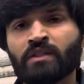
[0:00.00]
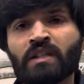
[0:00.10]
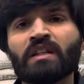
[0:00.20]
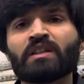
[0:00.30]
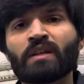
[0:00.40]

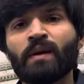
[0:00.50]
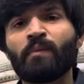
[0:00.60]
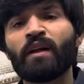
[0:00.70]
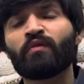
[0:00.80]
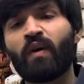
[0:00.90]
जिसकी सेल
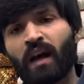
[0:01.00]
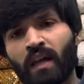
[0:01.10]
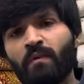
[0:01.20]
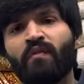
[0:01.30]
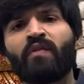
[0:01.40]
प्राइस
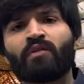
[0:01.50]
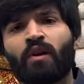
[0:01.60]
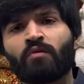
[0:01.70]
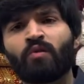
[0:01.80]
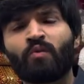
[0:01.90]
वाकई में फोर
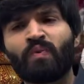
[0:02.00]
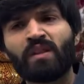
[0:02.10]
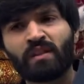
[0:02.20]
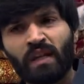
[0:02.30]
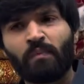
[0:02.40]
थाउजेंड
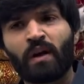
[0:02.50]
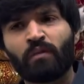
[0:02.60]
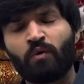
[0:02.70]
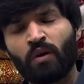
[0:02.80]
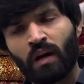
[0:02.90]
रुपीज सेल
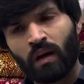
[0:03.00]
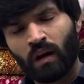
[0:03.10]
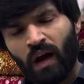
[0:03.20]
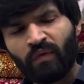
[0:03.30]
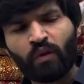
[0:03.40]
प्राइस पे और
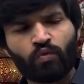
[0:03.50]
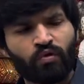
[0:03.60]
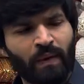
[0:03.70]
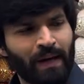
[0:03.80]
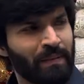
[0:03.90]
काफी
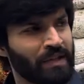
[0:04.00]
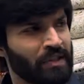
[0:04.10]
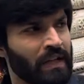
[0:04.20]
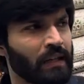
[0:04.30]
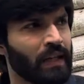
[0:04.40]
सूट्स मैंने बेच
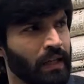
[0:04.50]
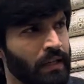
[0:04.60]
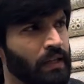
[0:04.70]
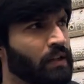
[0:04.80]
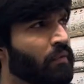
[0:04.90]
दिए थे
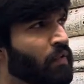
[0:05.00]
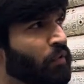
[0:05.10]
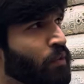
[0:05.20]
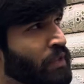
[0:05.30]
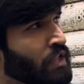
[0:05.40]
लेकिन ये सिर्फ
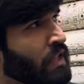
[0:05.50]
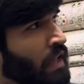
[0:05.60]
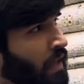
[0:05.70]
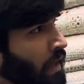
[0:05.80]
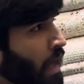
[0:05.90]
इन्फॉर्मेशन दे
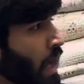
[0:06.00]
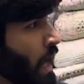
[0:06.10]
रहा था